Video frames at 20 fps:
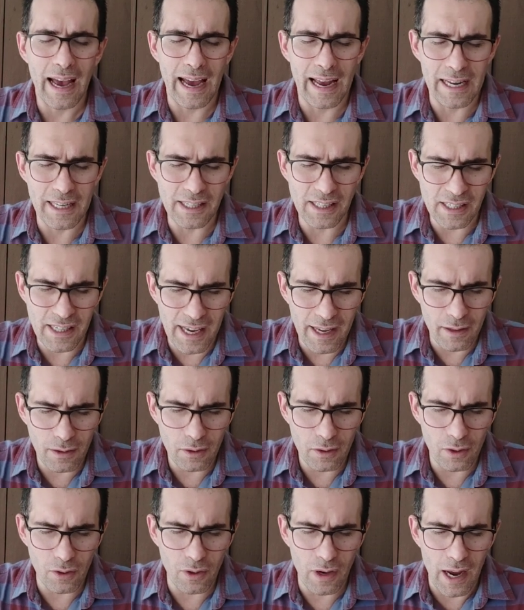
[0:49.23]
al
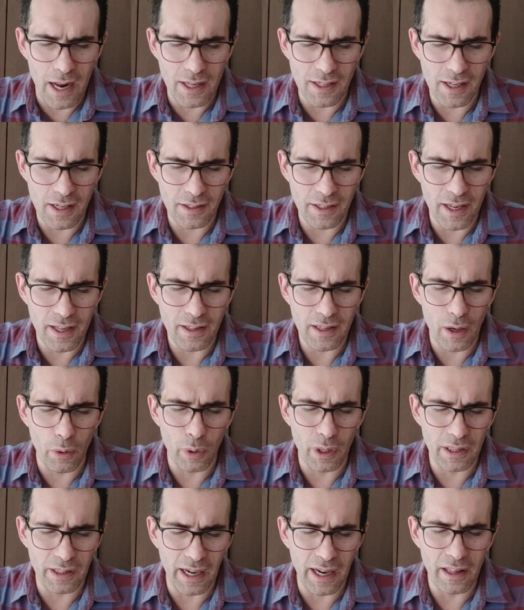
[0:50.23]
ciento, al sesenta
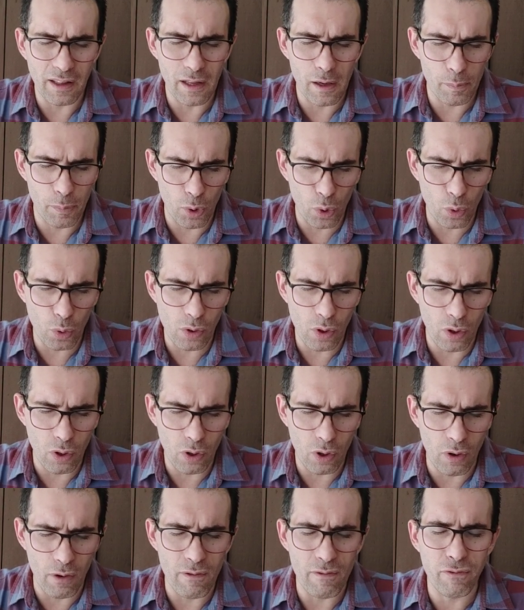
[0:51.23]
o al treinta por
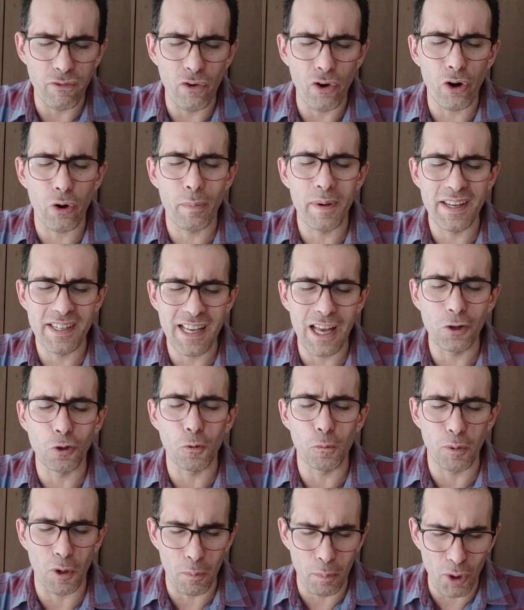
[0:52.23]
uno, conforme sea
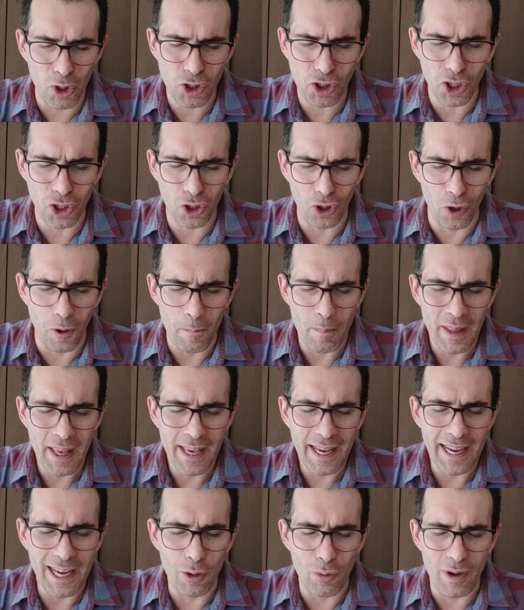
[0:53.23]
tu propósito
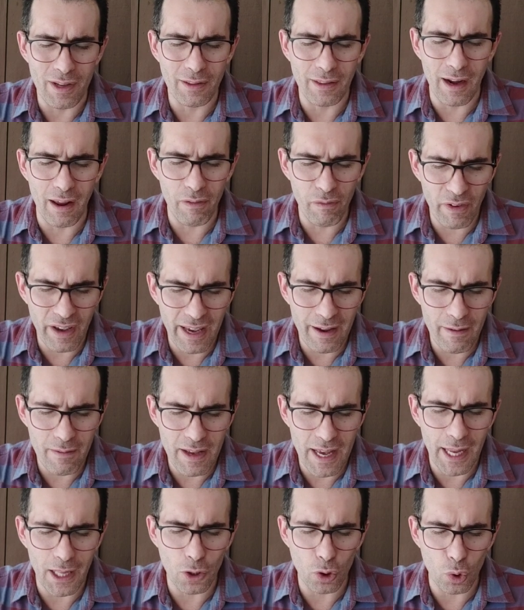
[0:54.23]
y nuestra
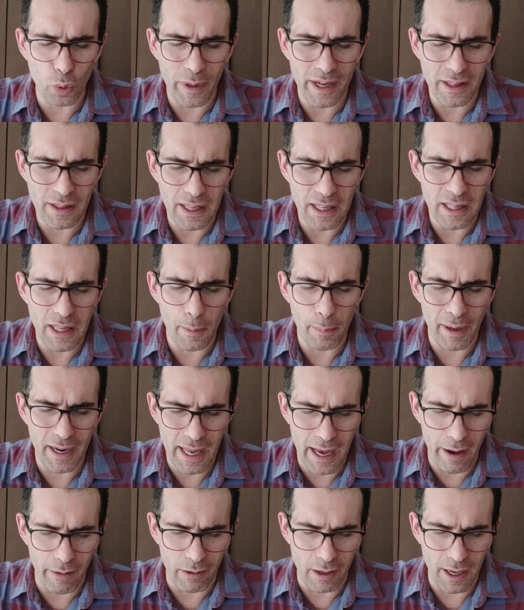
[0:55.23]
fe en tu bendita
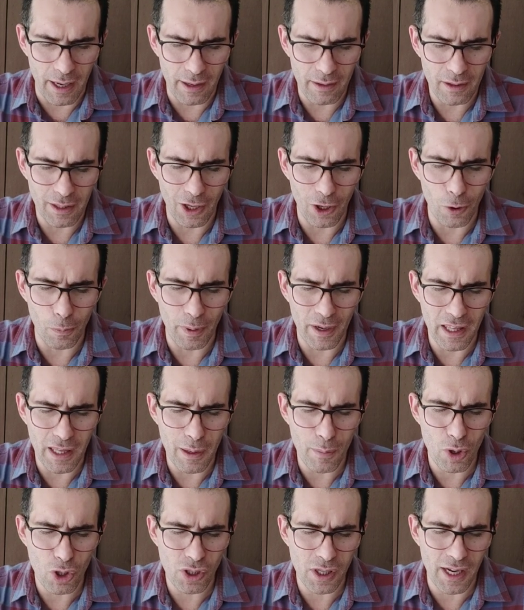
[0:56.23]
palabra. Te lo
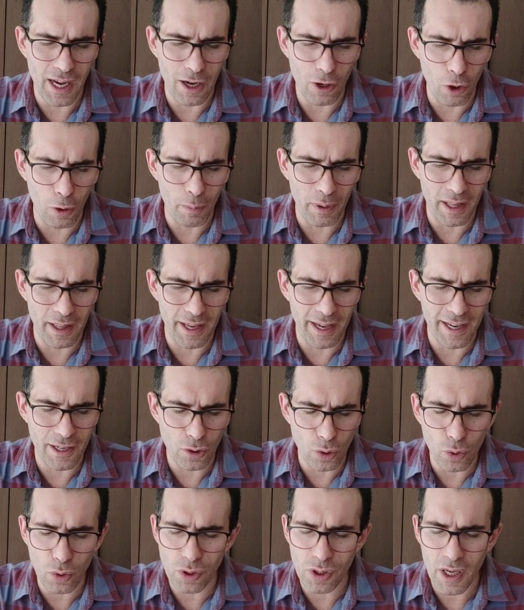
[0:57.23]
pedimos en el nombre de
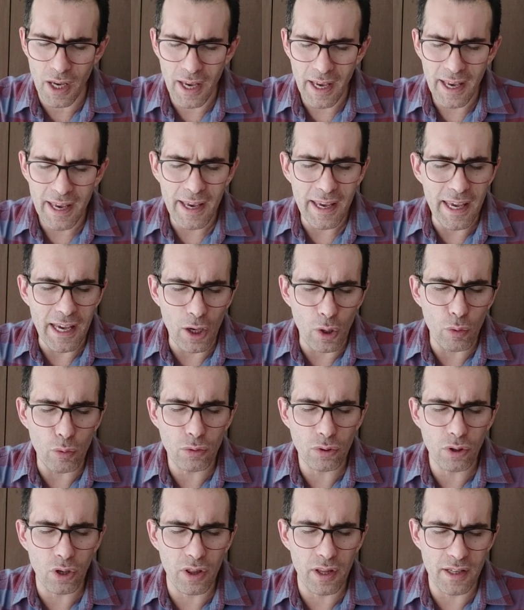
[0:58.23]
Jesús y
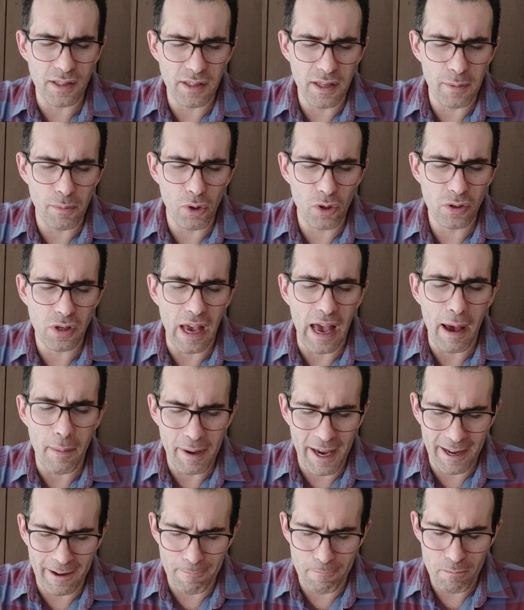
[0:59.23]
juntos decimos
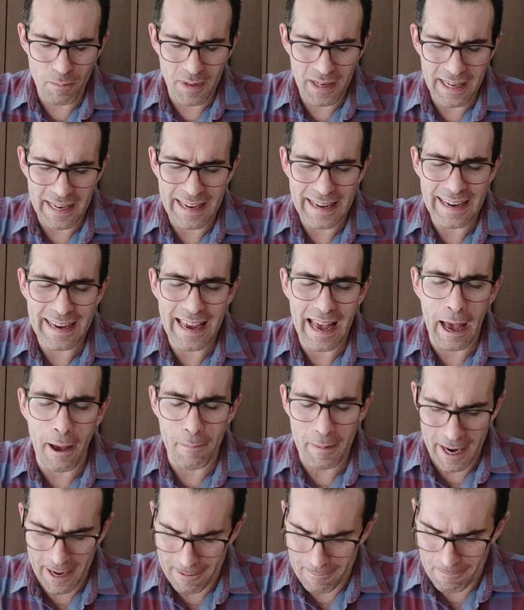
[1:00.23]
amén y
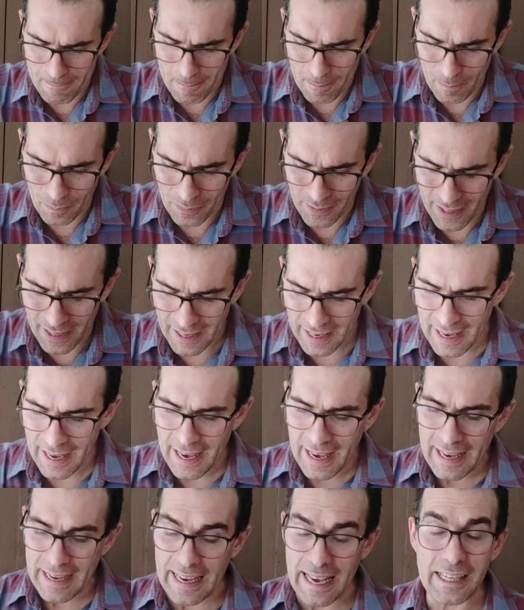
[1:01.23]
amén.
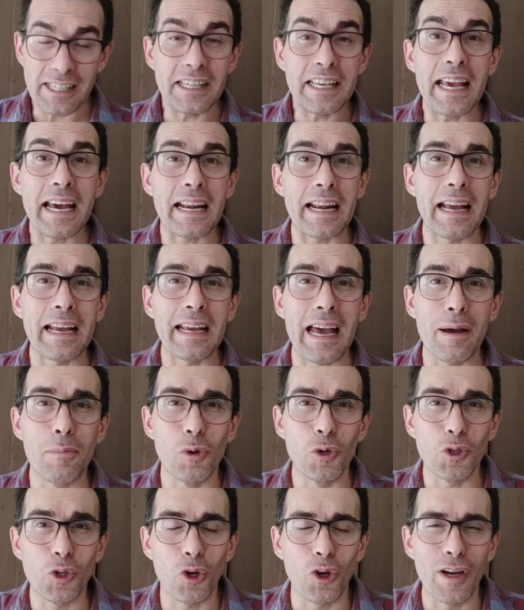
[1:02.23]
Y así
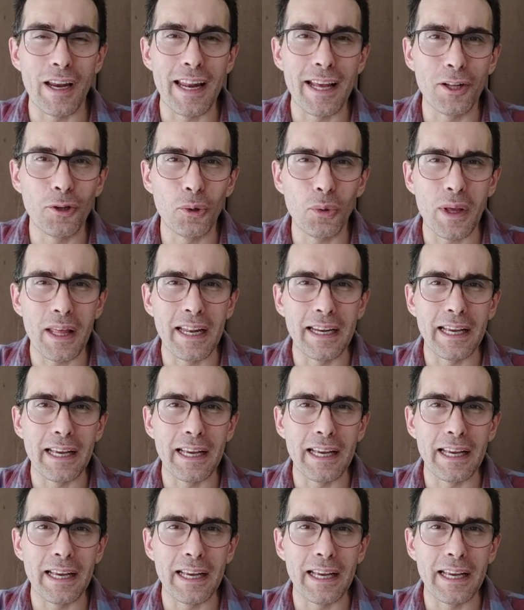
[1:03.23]
arrancamos con la lectura